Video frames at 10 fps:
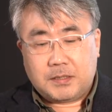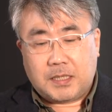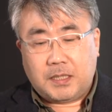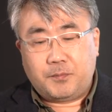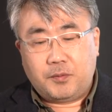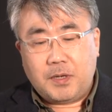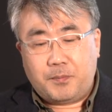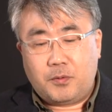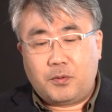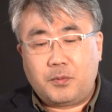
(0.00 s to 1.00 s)
자, 이
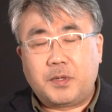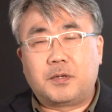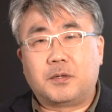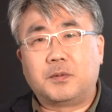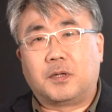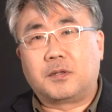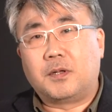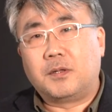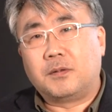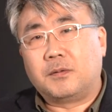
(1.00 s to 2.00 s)
플랫폼이 그러면
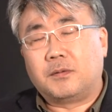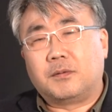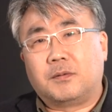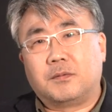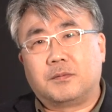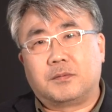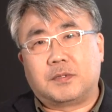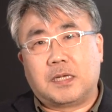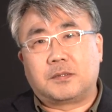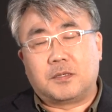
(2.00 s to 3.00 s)
어떤
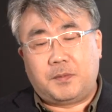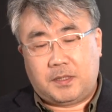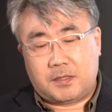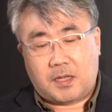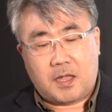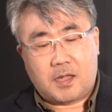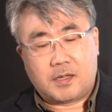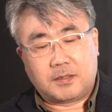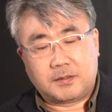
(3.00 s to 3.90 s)
장점이 있느냐?